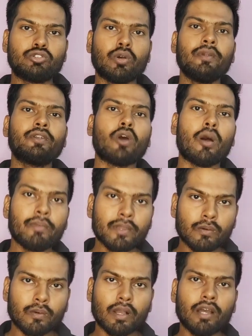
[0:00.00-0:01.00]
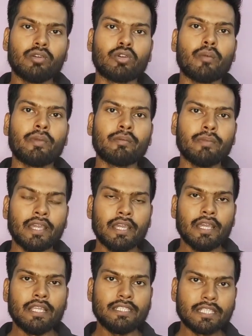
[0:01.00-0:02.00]
जो भी टॉपिक होगा और टॉपिक में
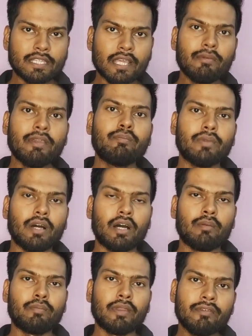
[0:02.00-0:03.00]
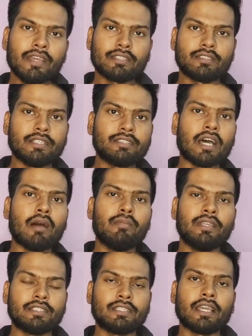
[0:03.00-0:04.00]
जितने भी प्रीवियस एग्जाम
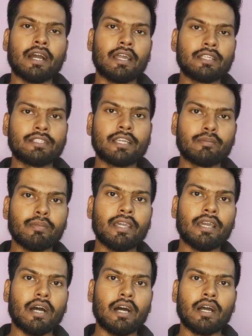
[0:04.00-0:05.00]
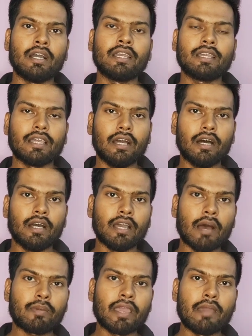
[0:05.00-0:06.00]
में जैसे कि हर स्टेट में
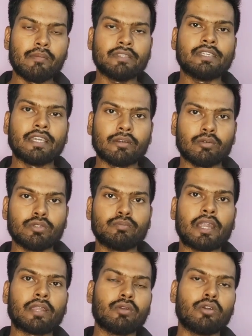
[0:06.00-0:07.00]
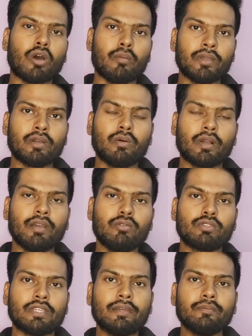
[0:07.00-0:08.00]
आपके आईपीसी के कुछ पर्टिकुलर टॉपिक हो गए
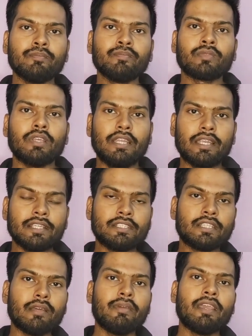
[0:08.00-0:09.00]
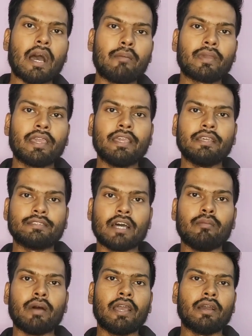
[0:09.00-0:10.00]
उससे रिलेटेड जितने भी आपके
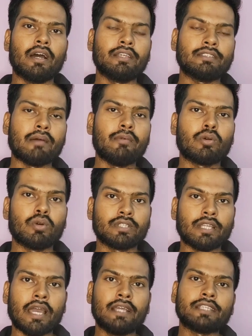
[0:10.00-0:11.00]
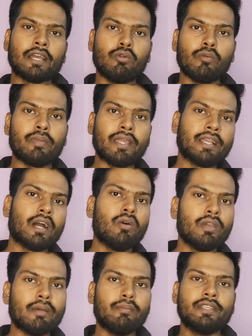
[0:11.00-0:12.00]
एग्जाम एग्जाम में क्वेश्चन आए हैं चाहे वो प्री का
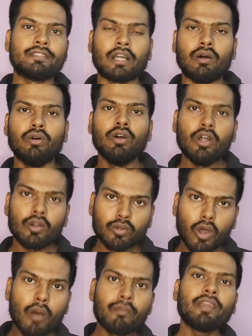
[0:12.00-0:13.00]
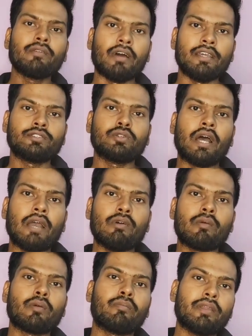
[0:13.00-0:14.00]
हो या मेंस का हो टॉपिक वाइज जो है वो
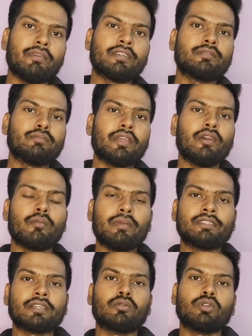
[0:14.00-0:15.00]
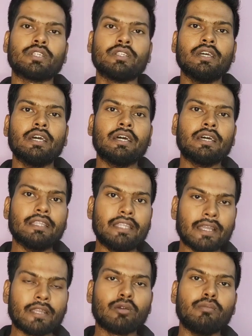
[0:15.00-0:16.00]
आपको प्रीवियस प्री और मेंस के क्वेश्चन
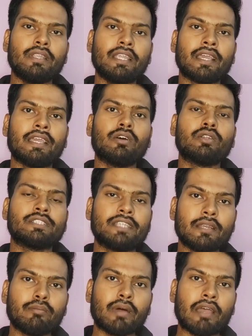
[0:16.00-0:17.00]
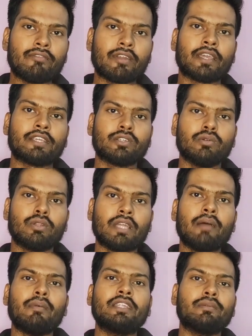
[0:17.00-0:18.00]
देखने को मिल जाएंगे और स्टेट बाइफर्केशन
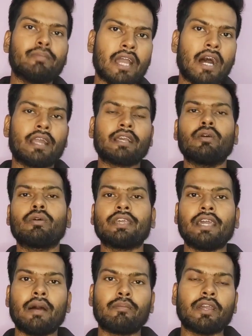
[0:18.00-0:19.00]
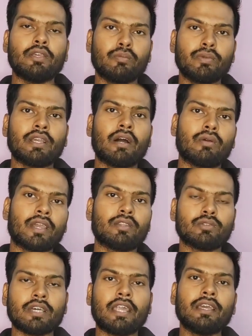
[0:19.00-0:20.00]
होता है मान लीजिए बिहार का हो गया आपका यूपी का हो गया
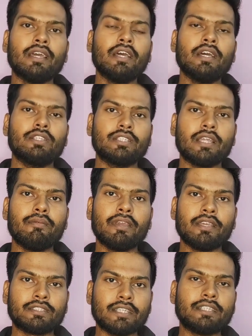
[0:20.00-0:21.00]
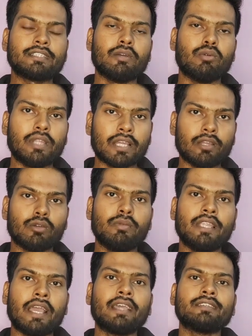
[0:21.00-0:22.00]
तो सारे जितने भी स्टेट्स के वो देखने को
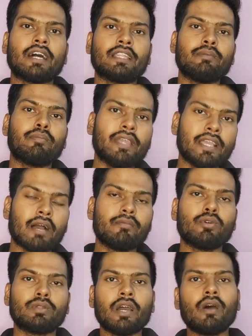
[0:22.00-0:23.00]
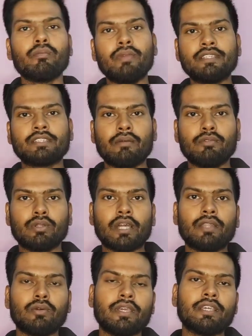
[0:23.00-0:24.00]
मिल जाएंगे साथ ही प्री का भी होता है और मेंस का भी होता
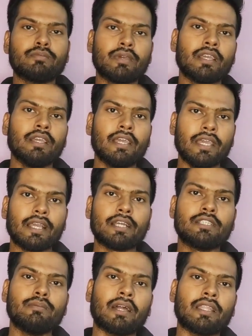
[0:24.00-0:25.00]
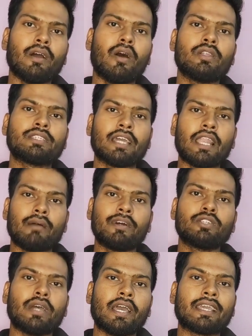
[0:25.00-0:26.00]
है तो ये इसमें एक अच्छी बात है और इसके
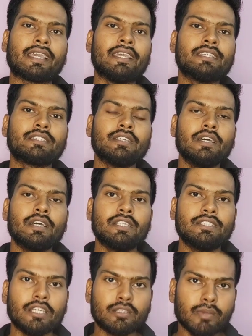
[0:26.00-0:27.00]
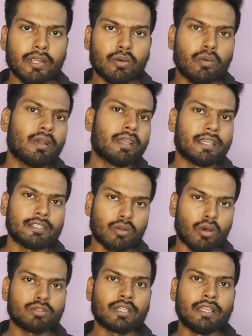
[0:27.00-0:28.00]
अलावा जो है केस जजमेंट हो गए केस
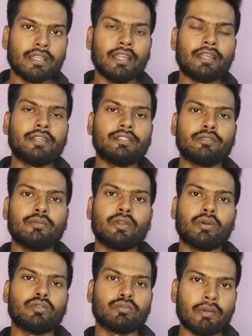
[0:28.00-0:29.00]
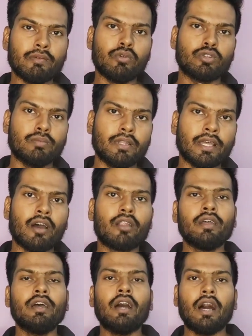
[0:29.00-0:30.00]
लॉज के रिलेटेड जजमेंट हो गए उस पर भी नोट्स मिलता है
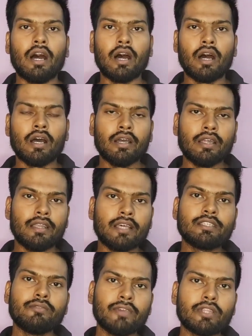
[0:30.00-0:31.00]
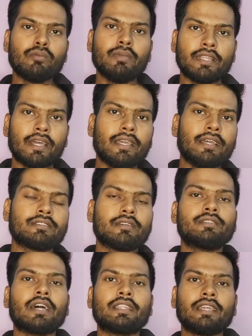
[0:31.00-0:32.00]
और न सिर्फ ये तो मिलता ही है
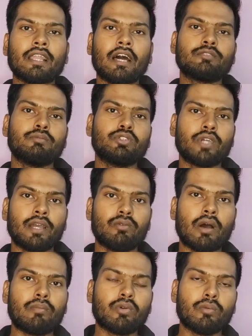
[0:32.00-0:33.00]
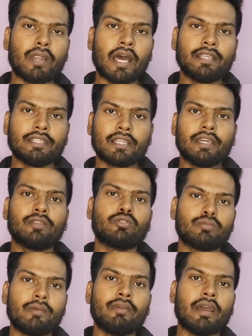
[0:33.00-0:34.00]
इसके साथ ही क्लास में जो है वो आपको पढ़ाए जाते हैं तो
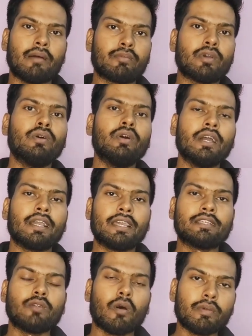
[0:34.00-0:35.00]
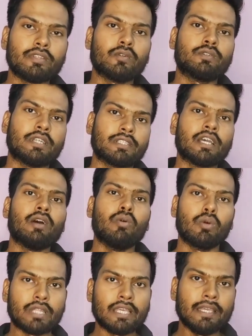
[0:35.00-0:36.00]
उस पर भी आपको केस लॉ पे तो चर्चा
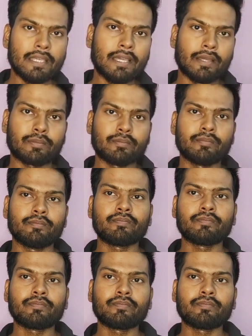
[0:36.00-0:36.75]
होती ही है